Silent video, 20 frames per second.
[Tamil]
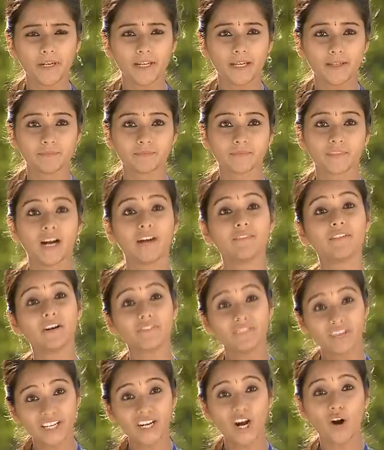தப்பு இல்ல
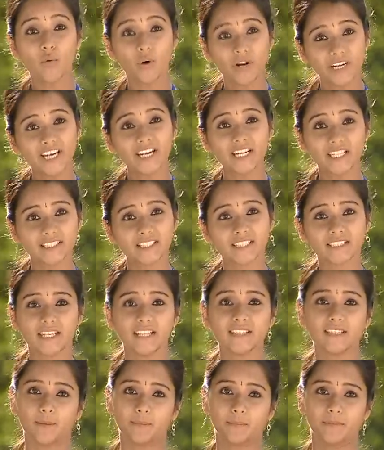அவ வீக்கா ஒட்டின்னு
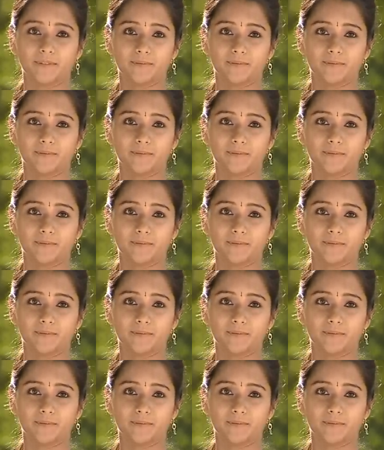இருந்ததுதான்